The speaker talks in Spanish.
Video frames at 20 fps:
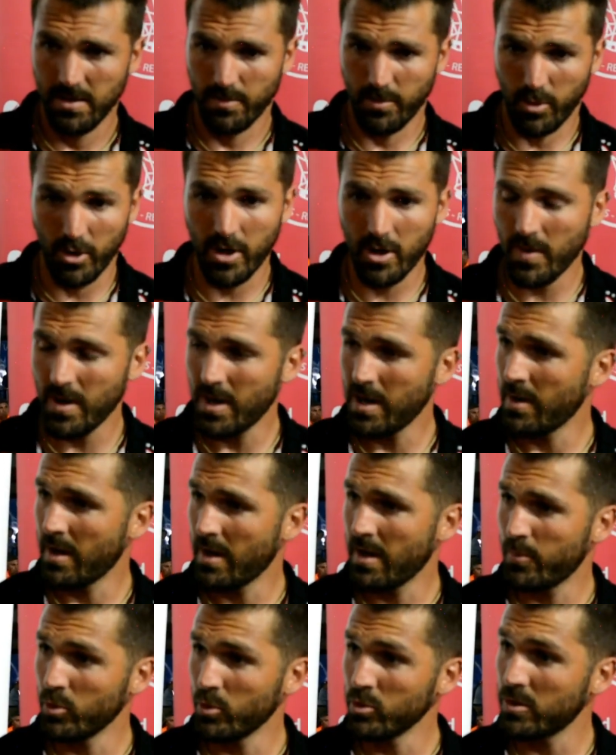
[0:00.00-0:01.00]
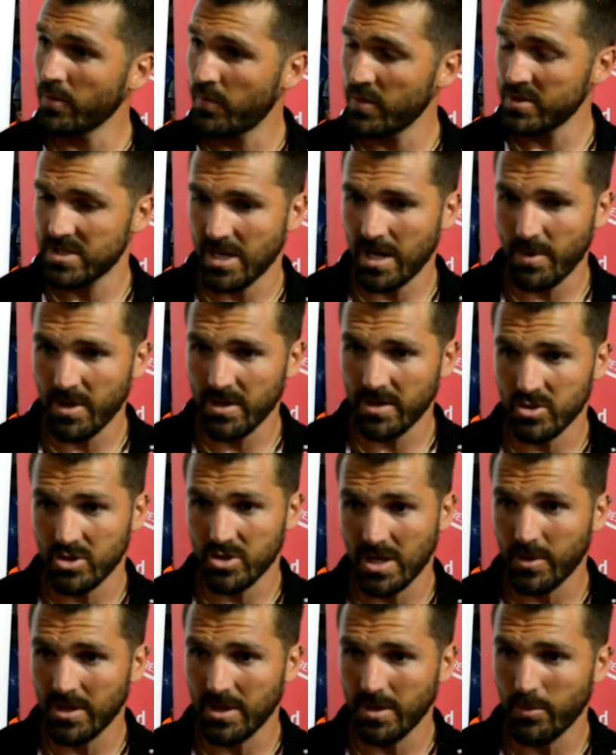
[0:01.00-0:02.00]
Por menos viene a punto físicamente, es
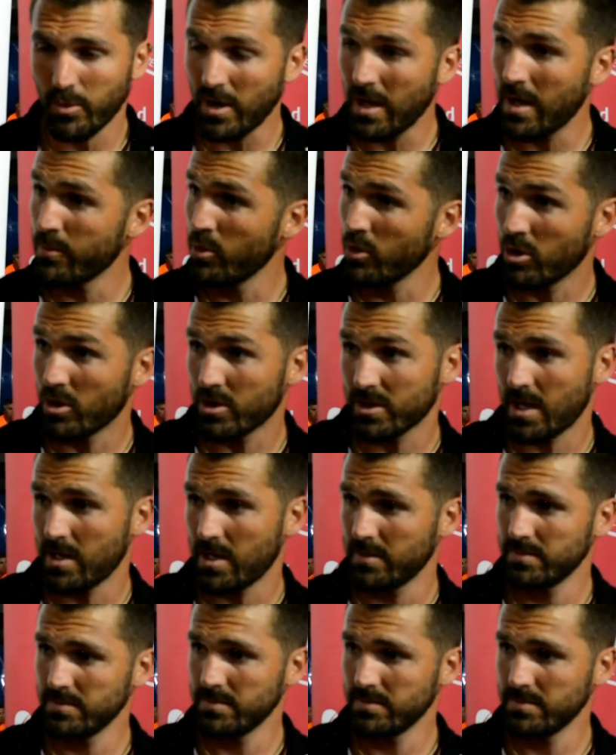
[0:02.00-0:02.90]
una pretemporada muy corta,